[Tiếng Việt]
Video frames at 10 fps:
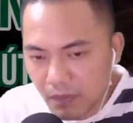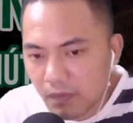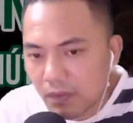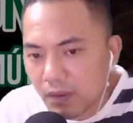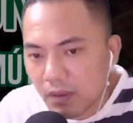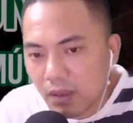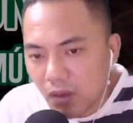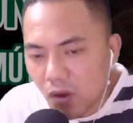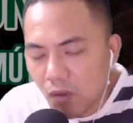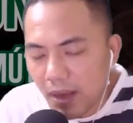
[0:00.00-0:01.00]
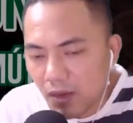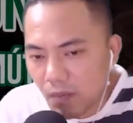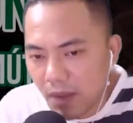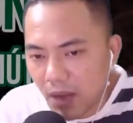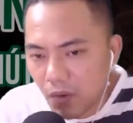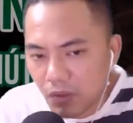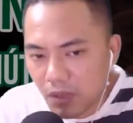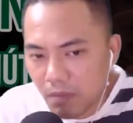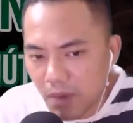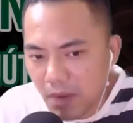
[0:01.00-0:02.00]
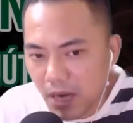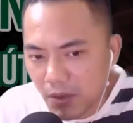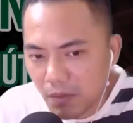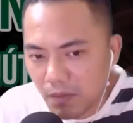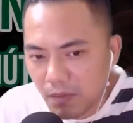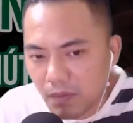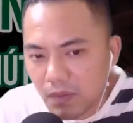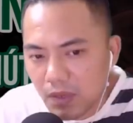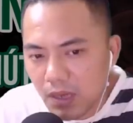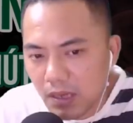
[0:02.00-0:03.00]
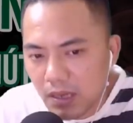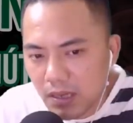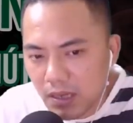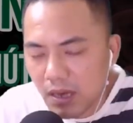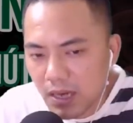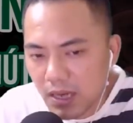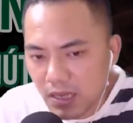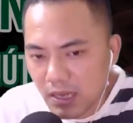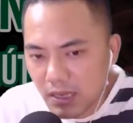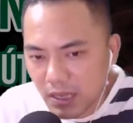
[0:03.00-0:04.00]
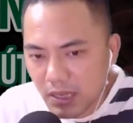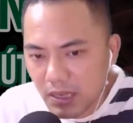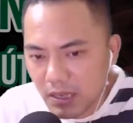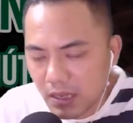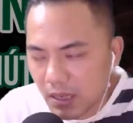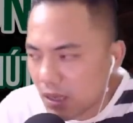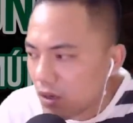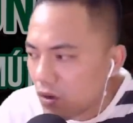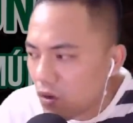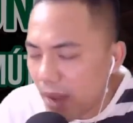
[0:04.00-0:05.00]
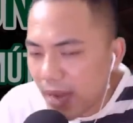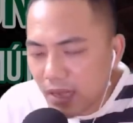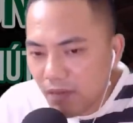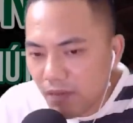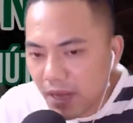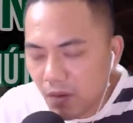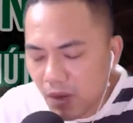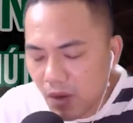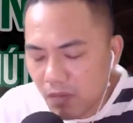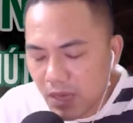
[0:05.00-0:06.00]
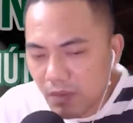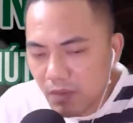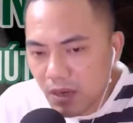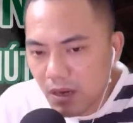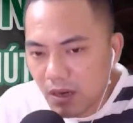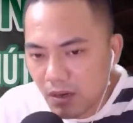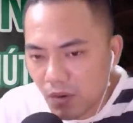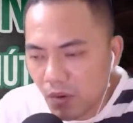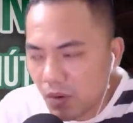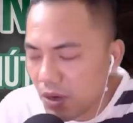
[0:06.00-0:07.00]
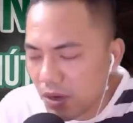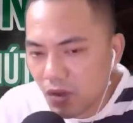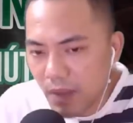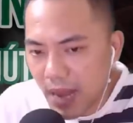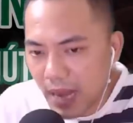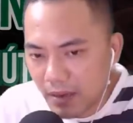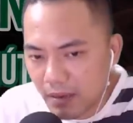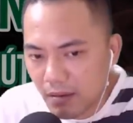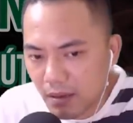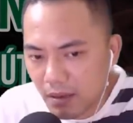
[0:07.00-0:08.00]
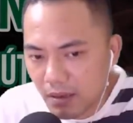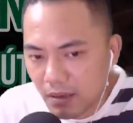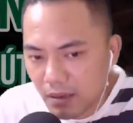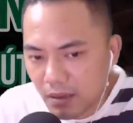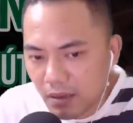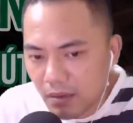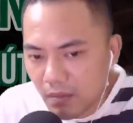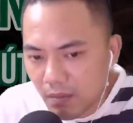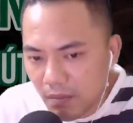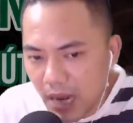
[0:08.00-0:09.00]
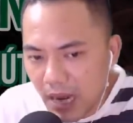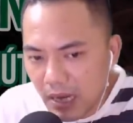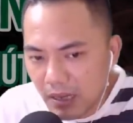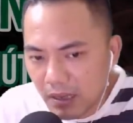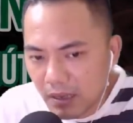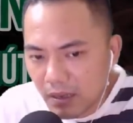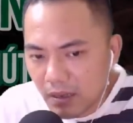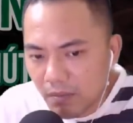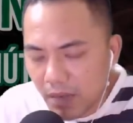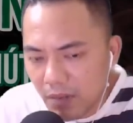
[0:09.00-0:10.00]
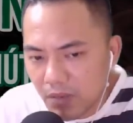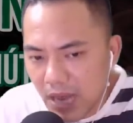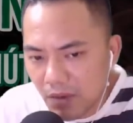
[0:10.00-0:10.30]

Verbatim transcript: Đôi mắt của bà cụ Tử mở đục, dường như trợn lên giận dữ. Cô Mai thấy vậy cũng không dám gượng, đút nước cho bà nữa. Mẹ, mẹ làm sao rồi?